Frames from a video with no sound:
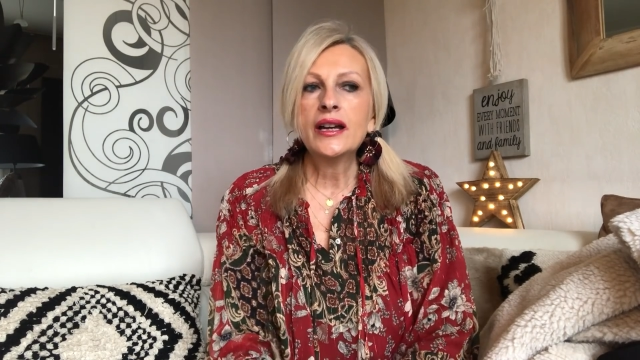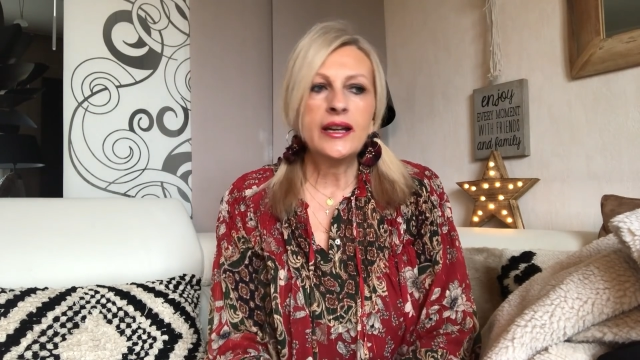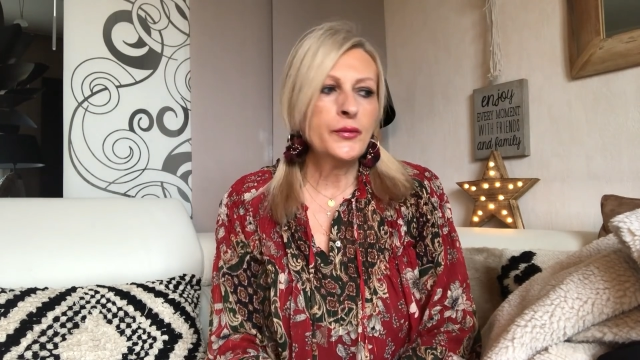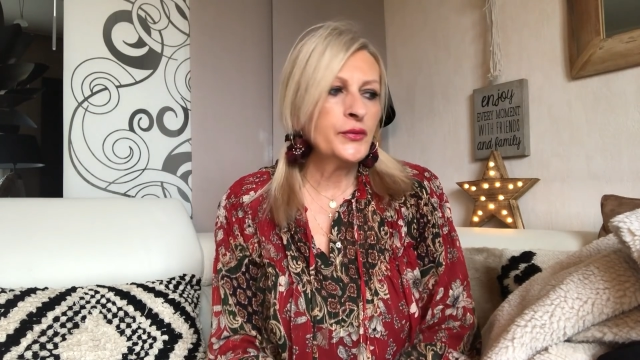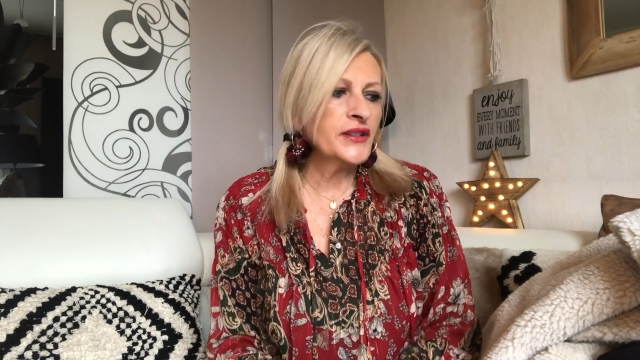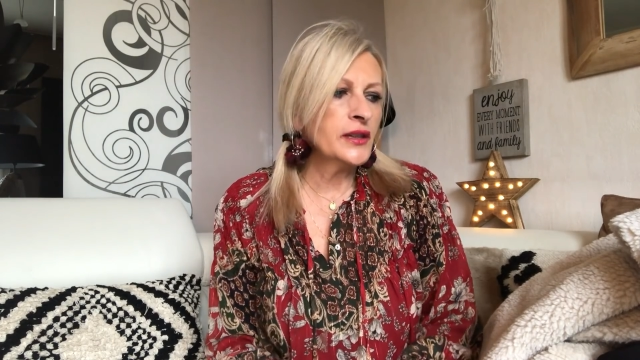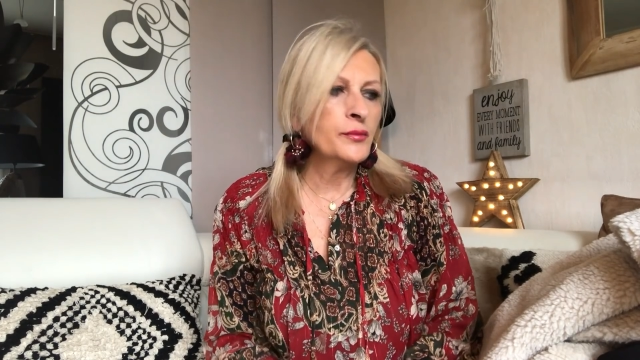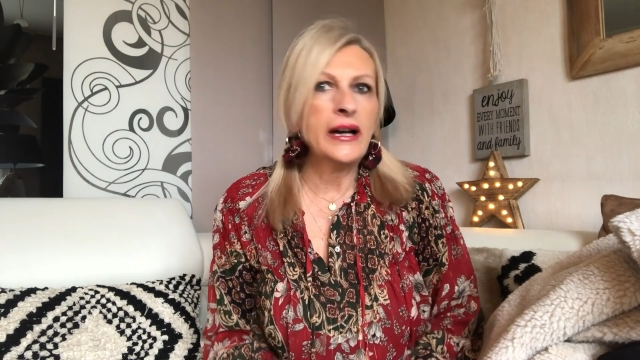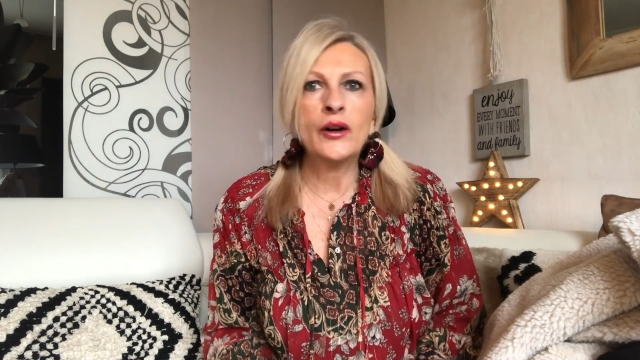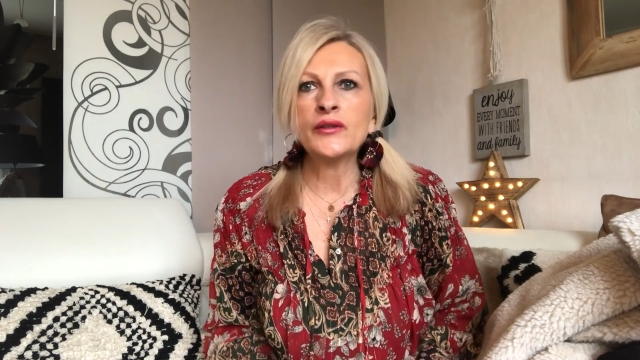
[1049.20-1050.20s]
Et puis,
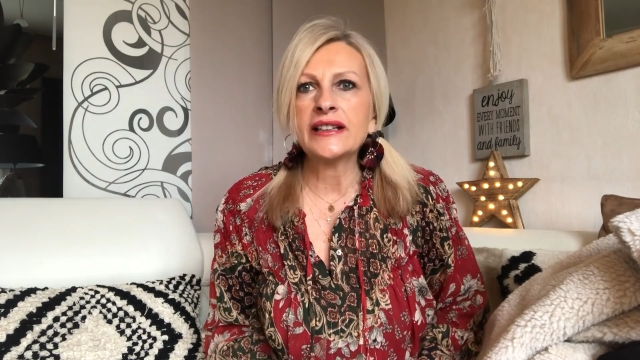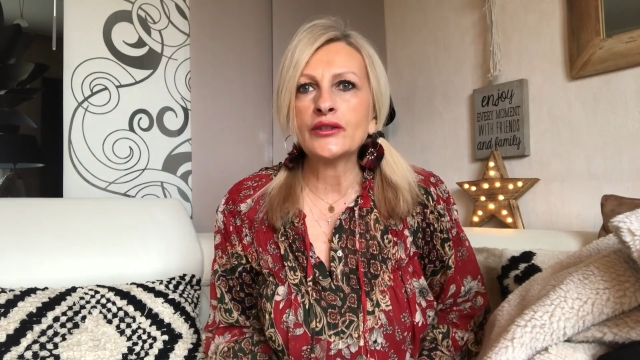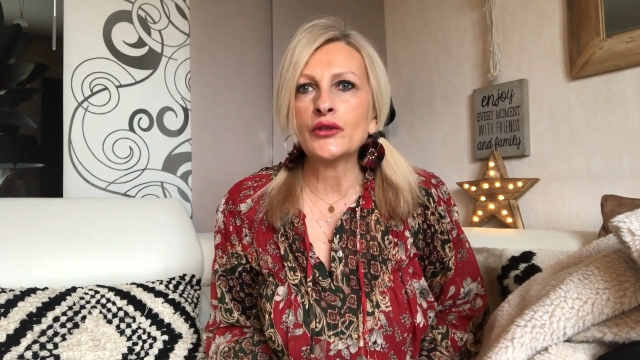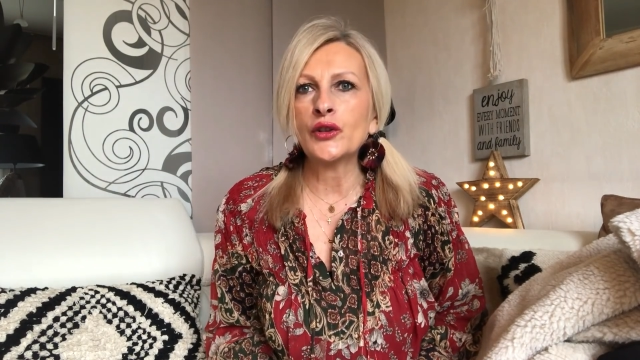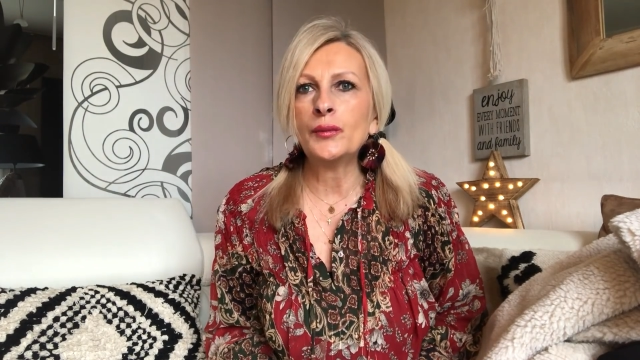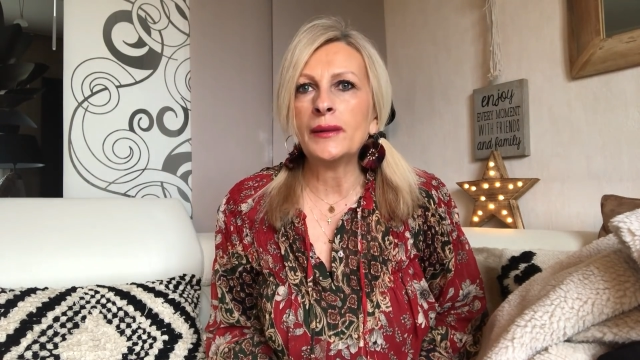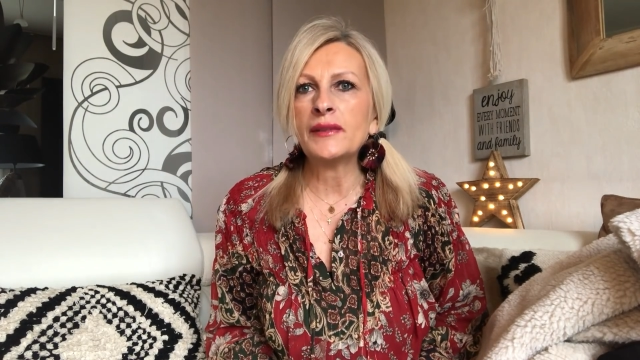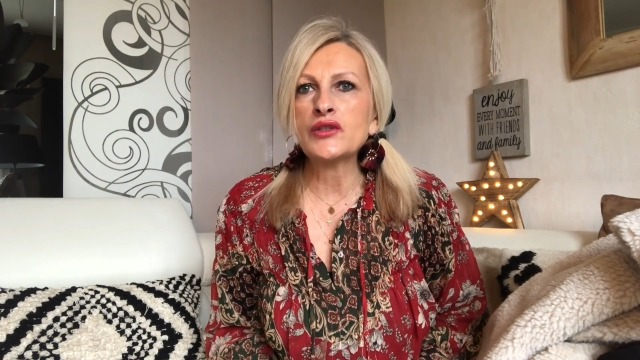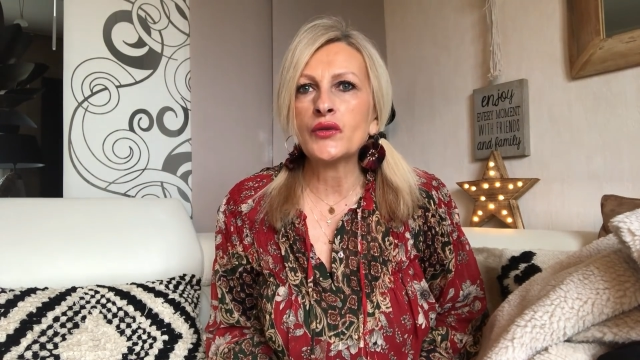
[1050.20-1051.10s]
bah, en attendant, bah, moi je vous